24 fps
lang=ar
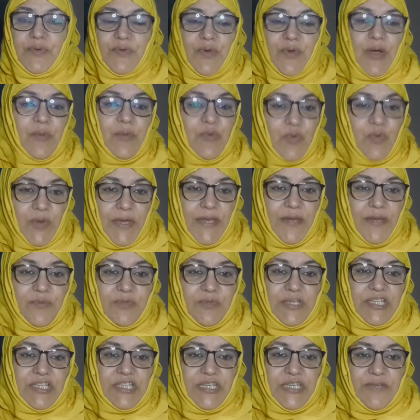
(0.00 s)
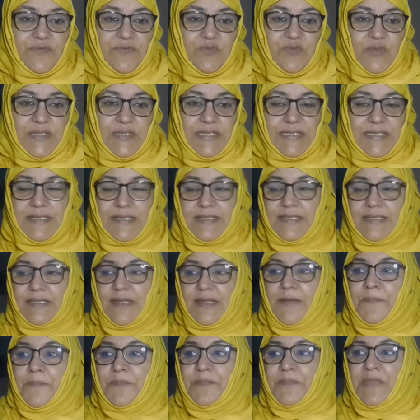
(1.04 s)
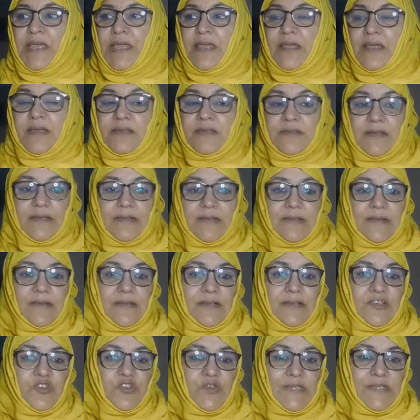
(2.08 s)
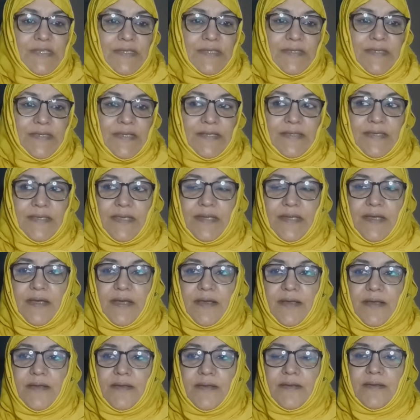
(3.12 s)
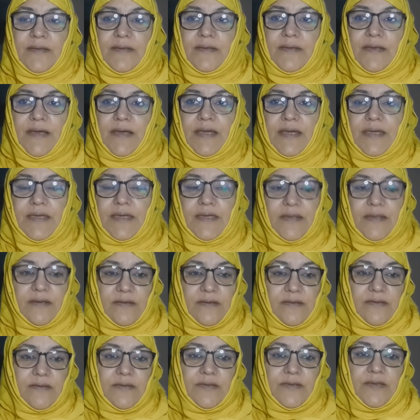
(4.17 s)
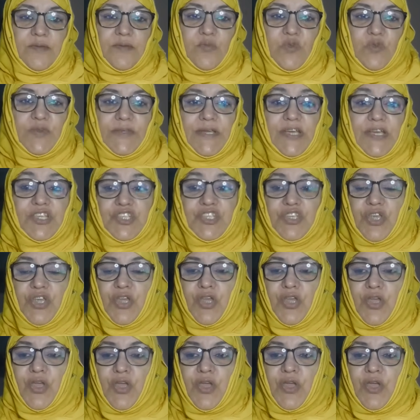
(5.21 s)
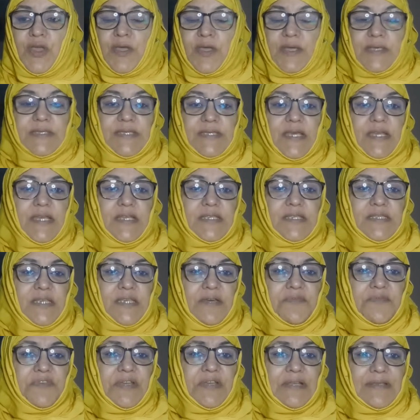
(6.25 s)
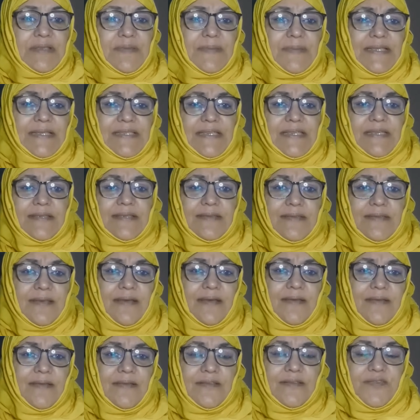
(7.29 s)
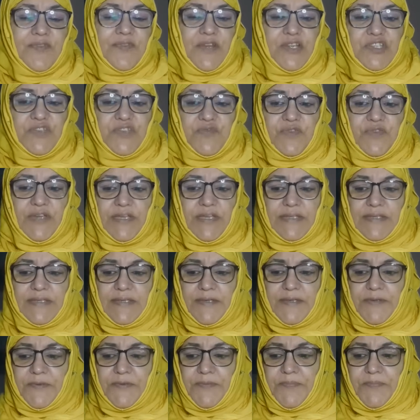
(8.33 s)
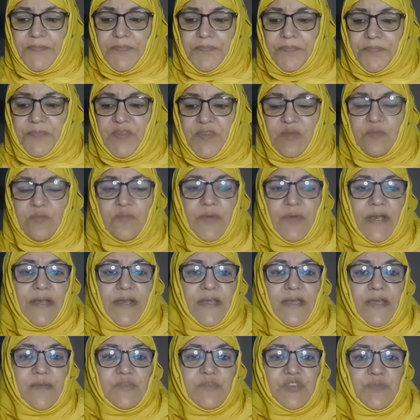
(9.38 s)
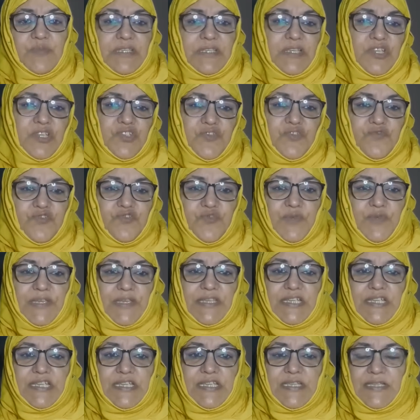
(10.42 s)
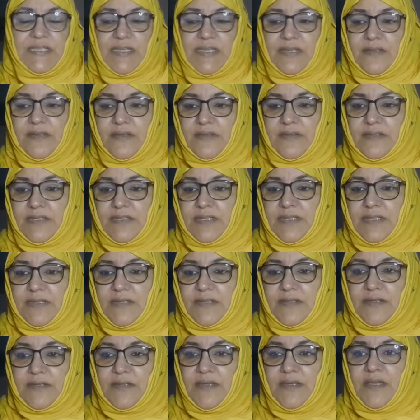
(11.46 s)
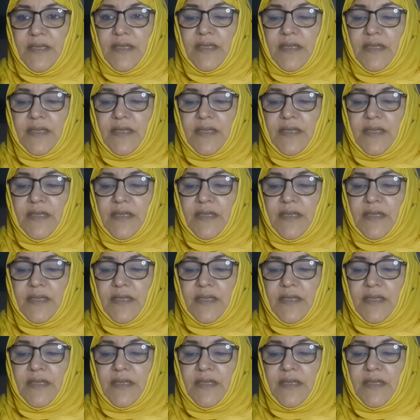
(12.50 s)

وابو كريم وداك الشيء عرفتو هذيك السلسله درت الجزء الثالث ديالها الاخير آه، المونتاج آه ساليت صافي قلت بلاتي ندخل تفرجت في واحد البرنامج بقيت كنشوف شويه داكشي ديال ديال